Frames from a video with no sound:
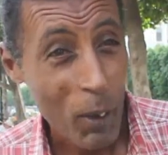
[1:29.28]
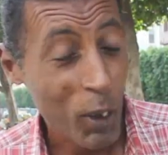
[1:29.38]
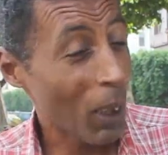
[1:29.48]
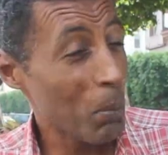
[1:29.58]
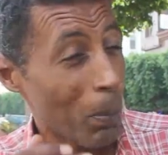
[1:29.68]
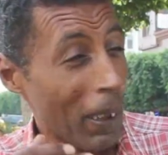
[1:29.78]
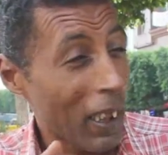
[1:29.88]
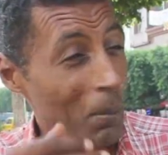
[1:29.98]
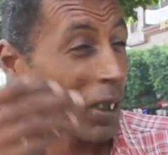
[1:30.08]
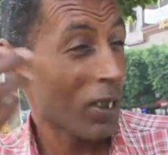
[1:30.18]
يغلبك
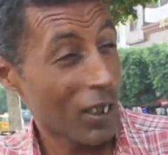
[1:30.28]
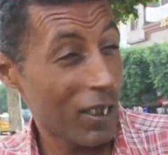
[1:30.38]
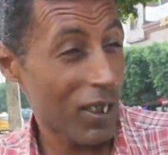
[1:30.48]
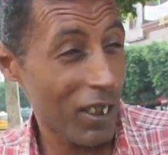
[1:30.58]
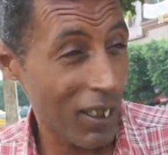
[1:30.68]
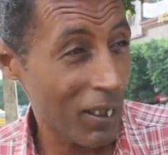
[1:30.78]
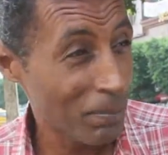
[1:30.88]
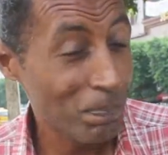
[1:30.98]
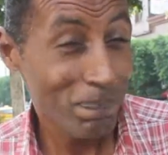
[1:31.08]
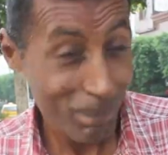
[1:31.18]
بكلمه انت اللي يجي
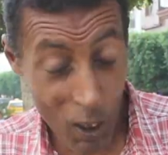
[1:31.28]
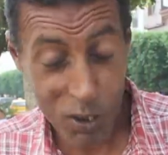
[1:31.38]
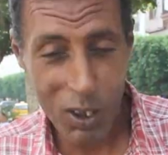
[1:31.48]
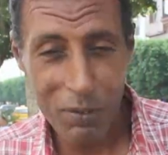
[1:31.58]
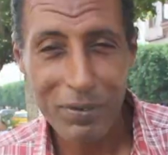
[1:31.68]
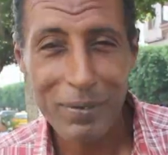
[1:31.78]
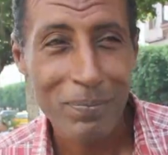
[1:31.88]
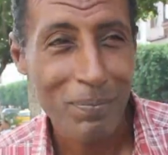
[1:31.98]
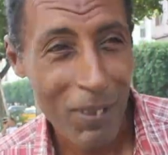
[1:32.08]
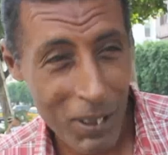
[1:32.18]
اصرف
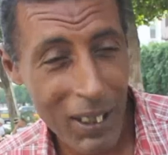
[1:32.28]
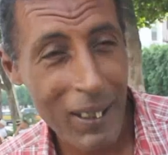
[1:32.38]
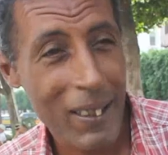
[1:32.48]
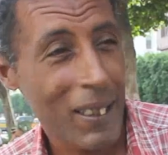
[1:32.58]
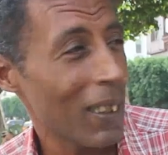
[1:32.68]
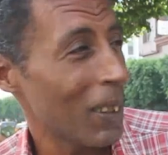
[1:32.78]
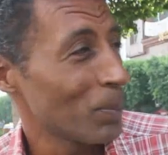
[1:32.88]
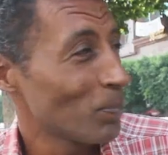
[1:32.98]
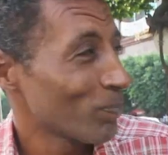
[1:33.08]
انت اللي يجي